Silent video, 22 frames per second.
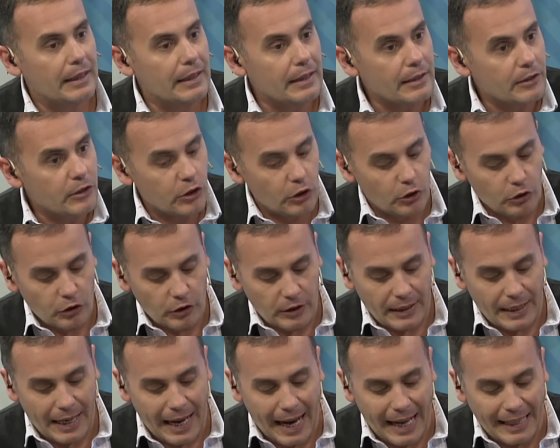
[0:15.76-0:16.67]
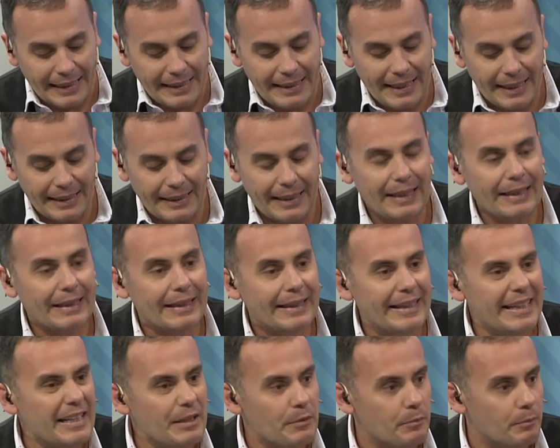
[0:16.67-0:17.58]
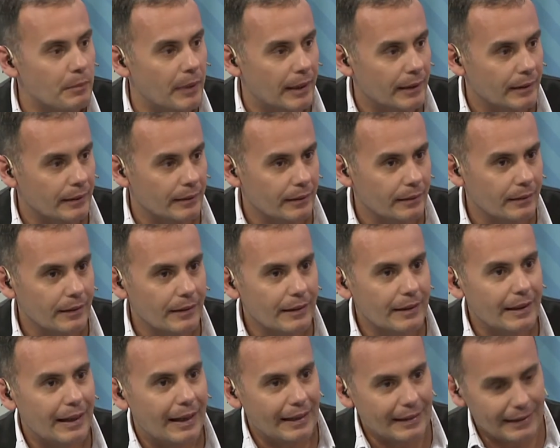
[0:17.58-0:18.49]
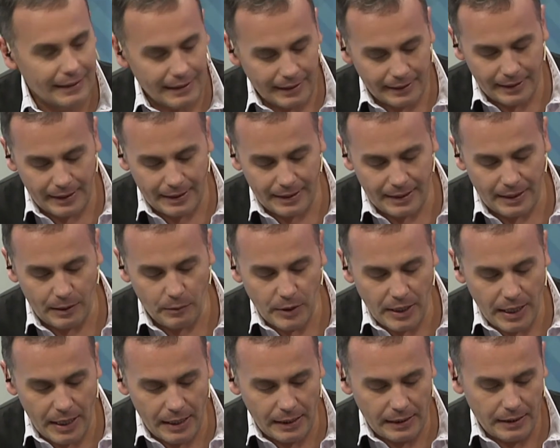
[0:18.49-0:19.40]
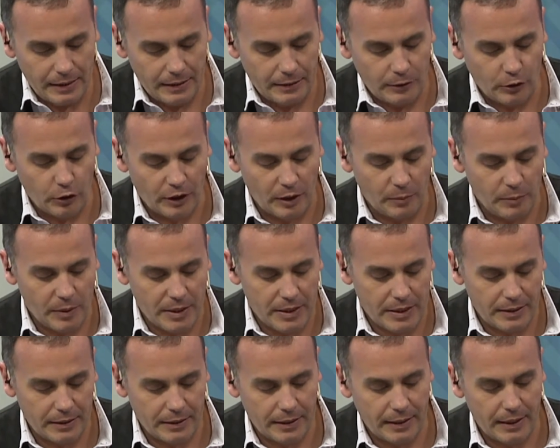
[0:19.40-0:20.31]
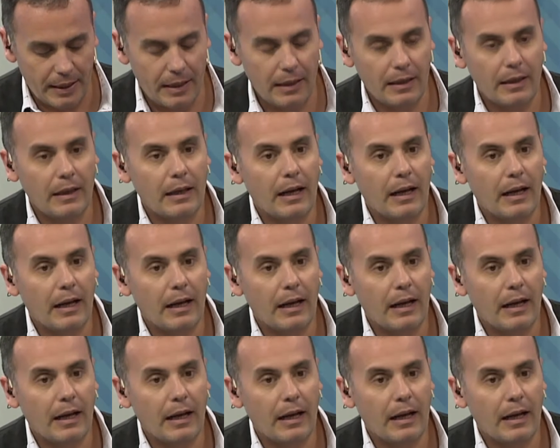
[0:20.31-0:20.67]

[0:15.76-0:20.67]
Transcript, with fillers: la elección de Aldana Gilman. Aldana es de Viale nos representará